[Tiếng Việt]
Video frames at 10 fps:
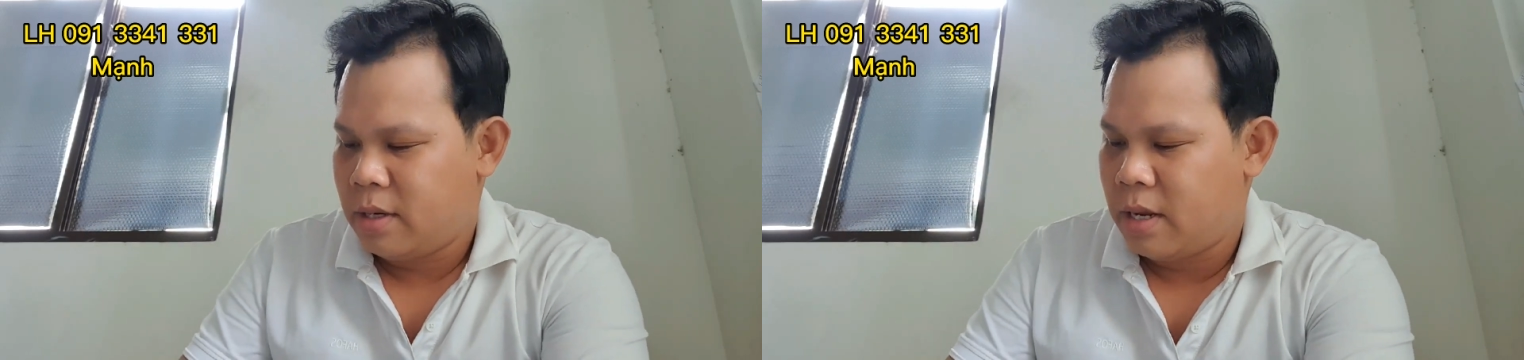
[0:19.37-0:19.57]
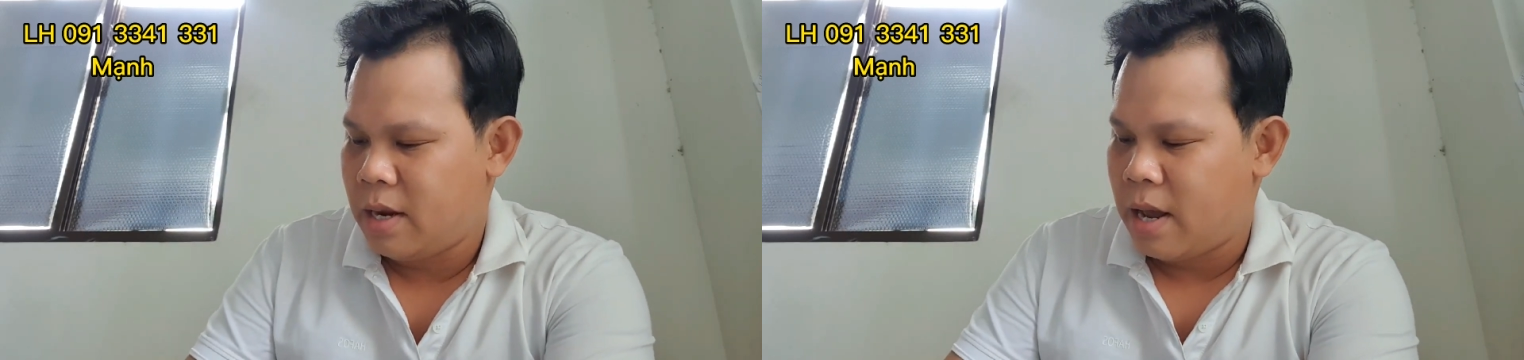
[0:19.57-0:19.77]

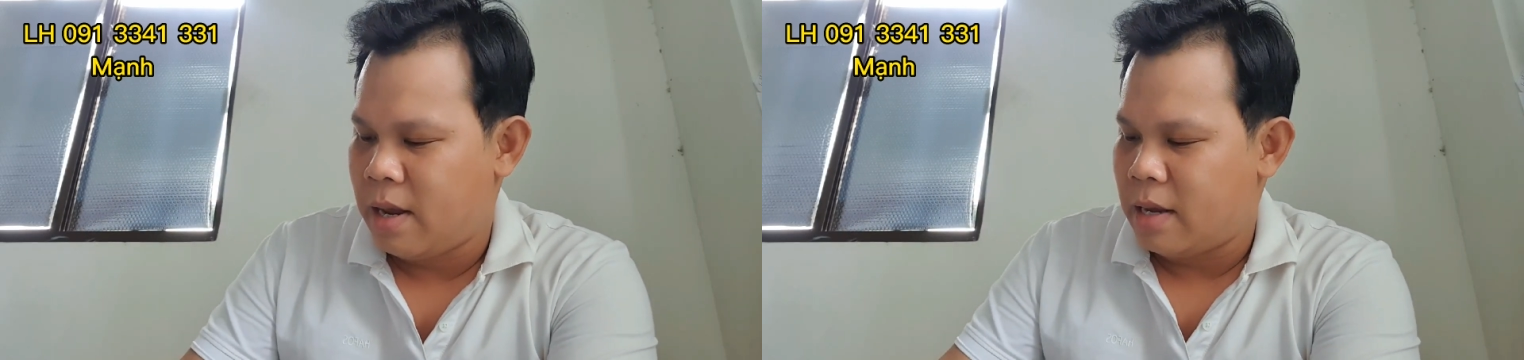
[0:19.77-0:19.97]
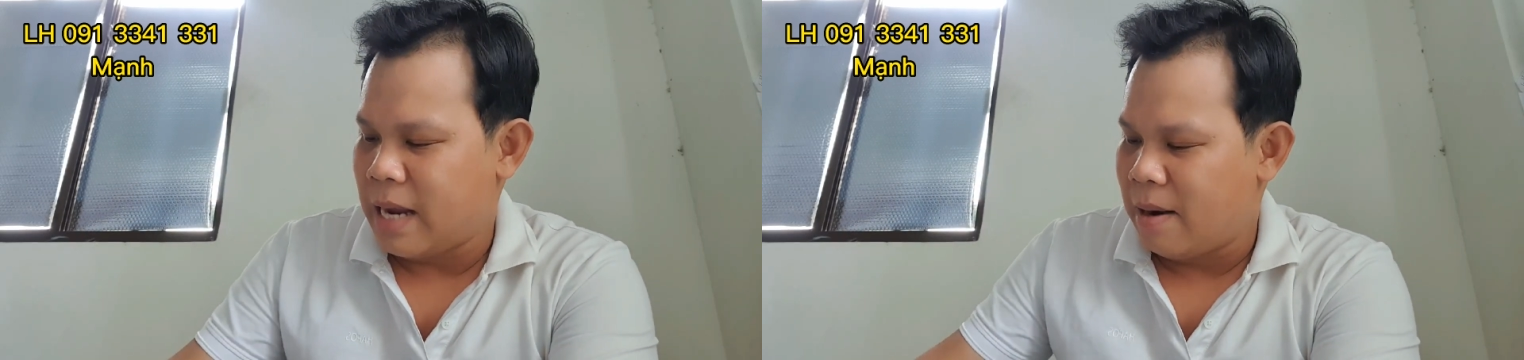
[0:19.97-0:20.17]
thì
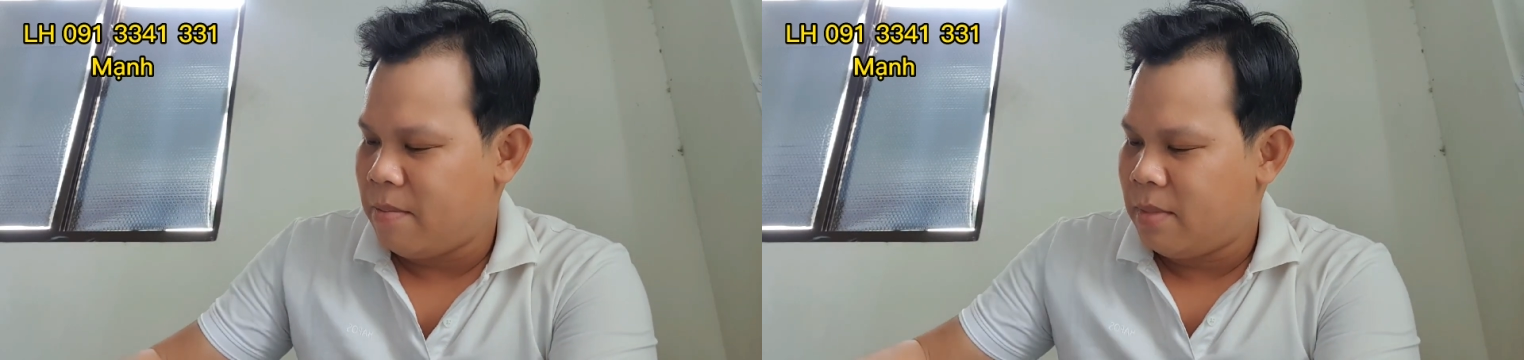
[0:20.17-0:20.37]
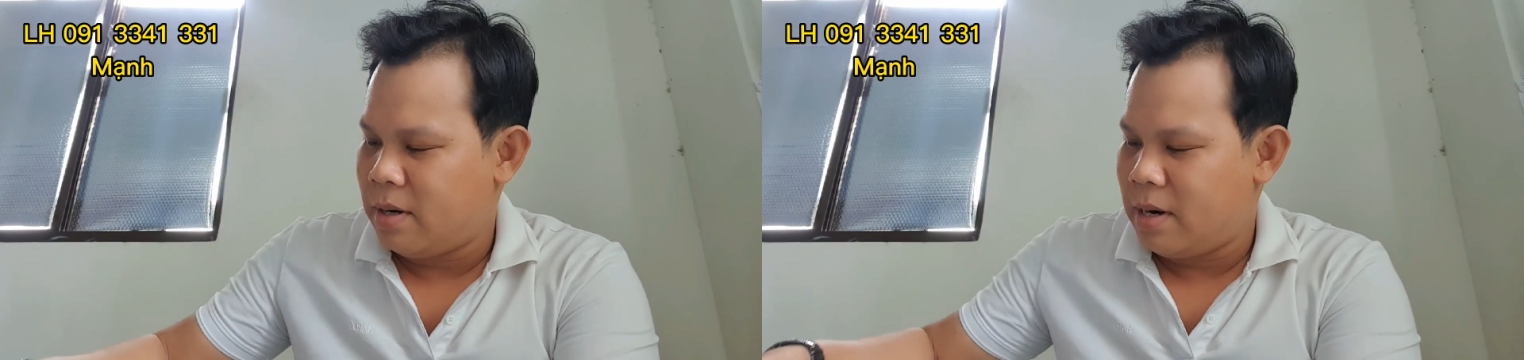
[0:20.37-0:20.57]
đây sẵn
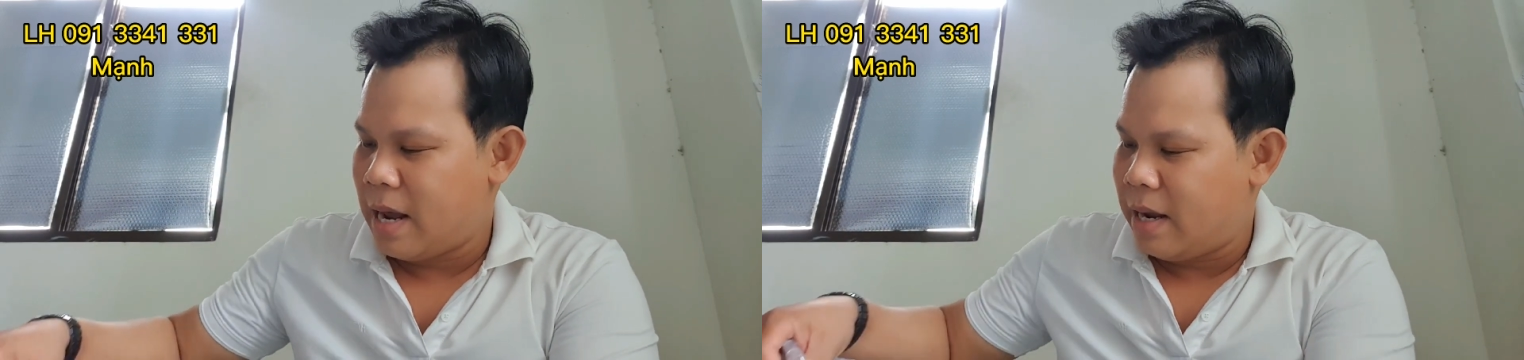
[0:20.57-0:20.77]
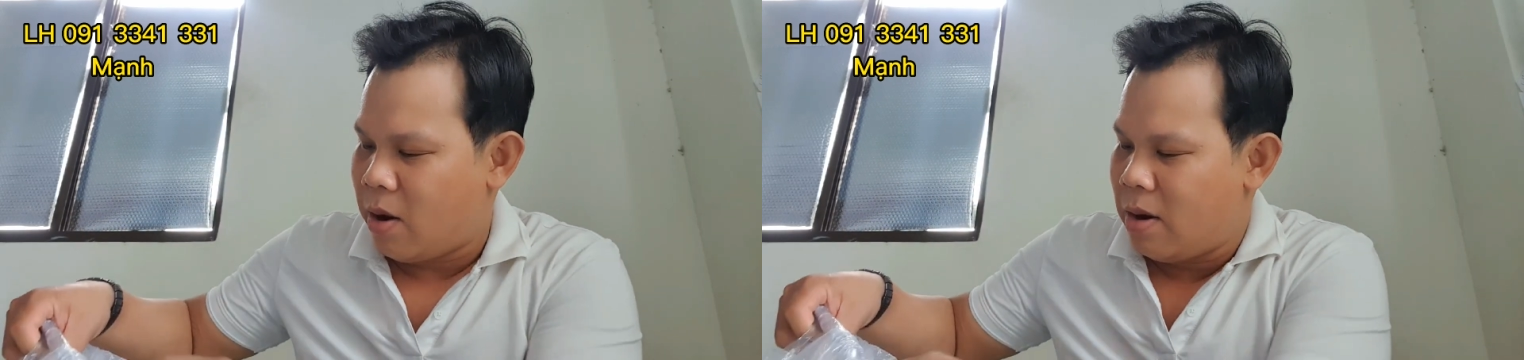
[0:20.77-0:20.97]
bữa
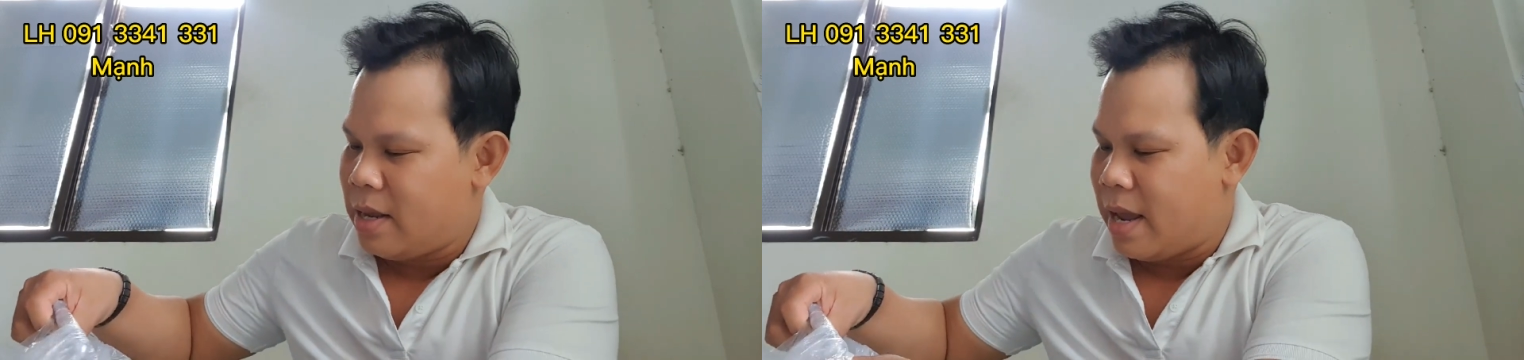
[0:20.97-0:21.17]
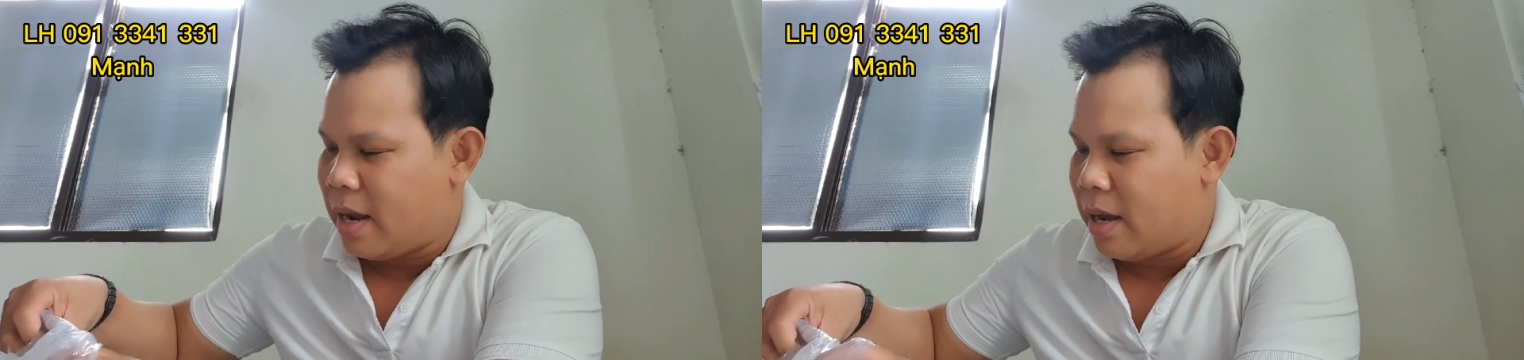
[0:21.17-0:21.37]
nay có
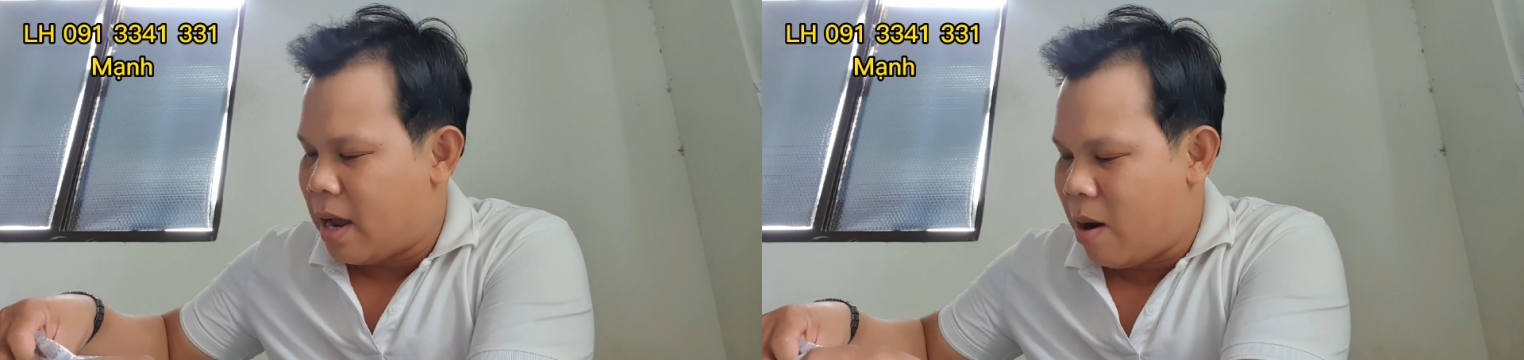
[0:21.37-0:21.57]
cái dạng à,